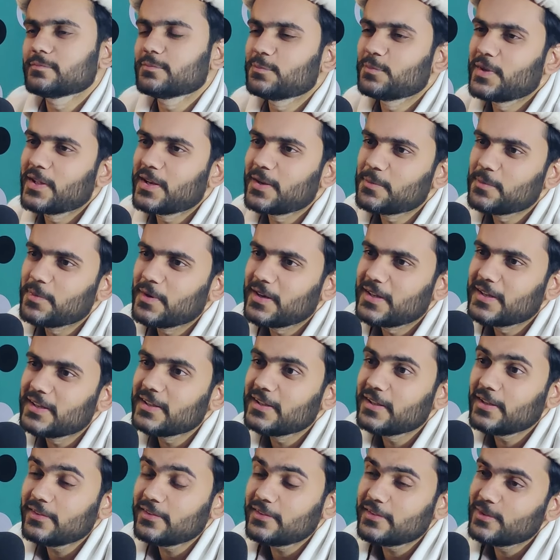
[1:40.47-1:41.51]
मेरे भाई
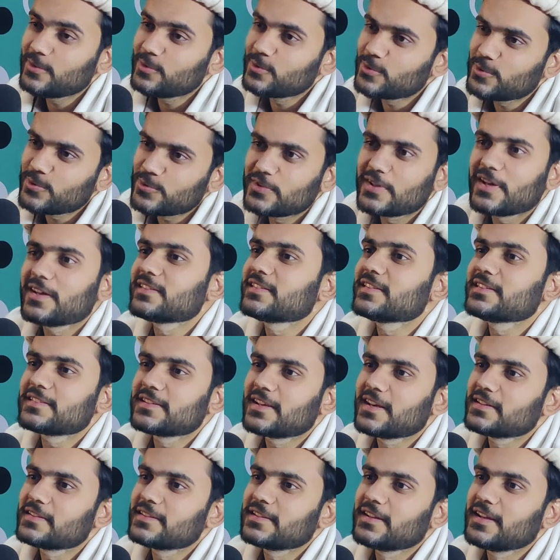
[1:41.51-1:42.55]
इसी को तो सियासत
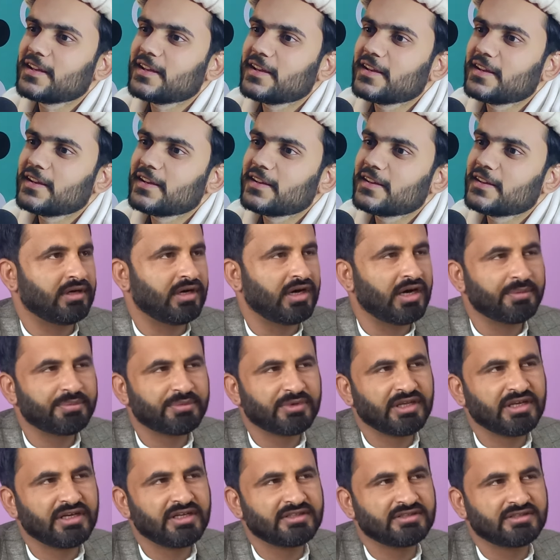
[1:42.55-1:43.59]
कहते हैं
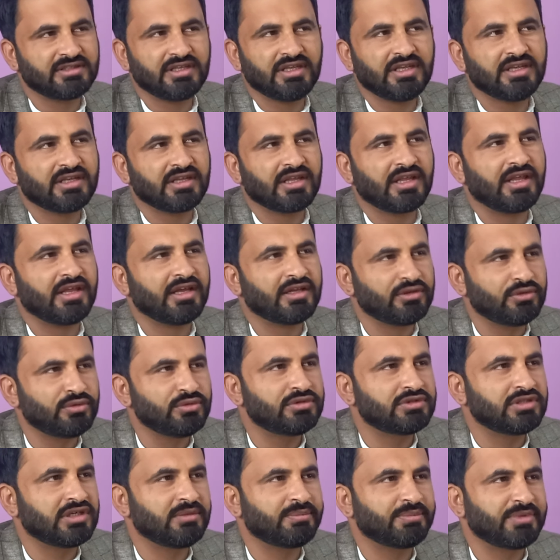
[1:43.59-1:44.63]
आपके नज़दीक एक
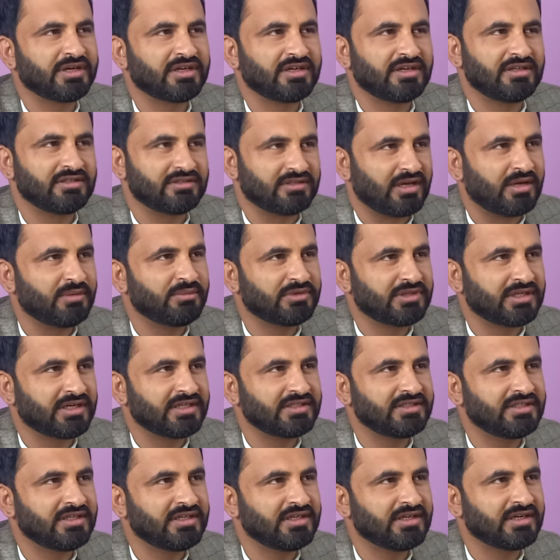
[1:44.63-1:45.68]
दूसरे पर इल्ज़ाम
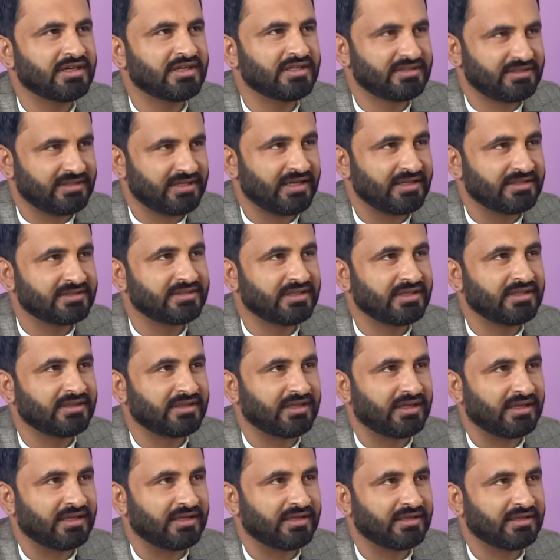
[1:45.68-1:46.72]
तराशी करना सियासत है